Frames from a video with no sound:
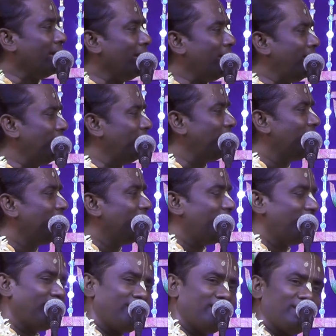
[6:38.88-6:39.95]
কে
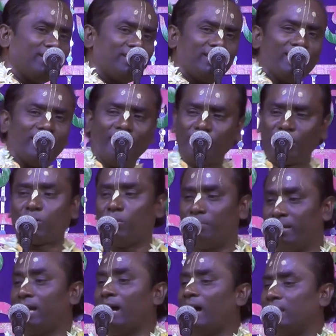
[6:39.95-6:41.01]
আমি
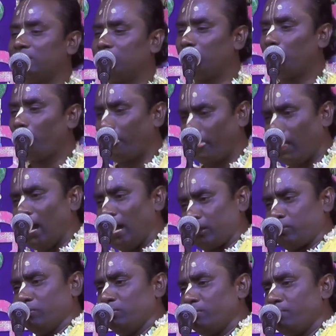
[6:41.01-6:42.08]
কবিরাজ
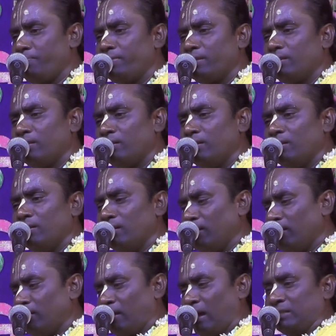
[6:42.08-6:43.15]
আসুন
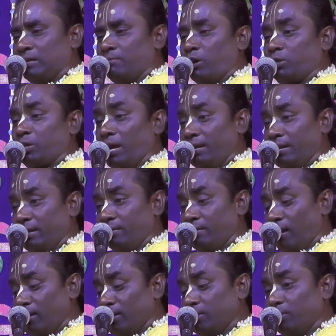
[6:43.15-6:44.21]
রাজামশাইয়ের
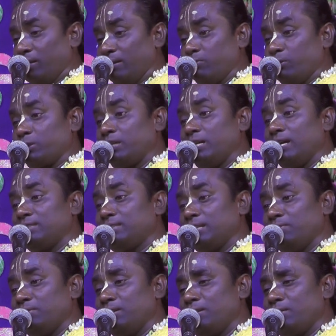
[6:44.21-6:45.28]
নাড়ি ধরে বসে আছে
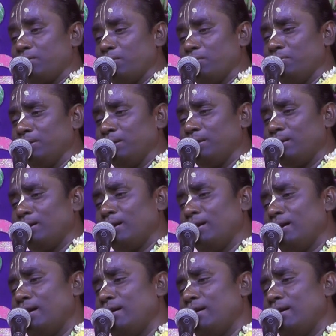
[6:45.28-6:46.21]
ওই কবিরা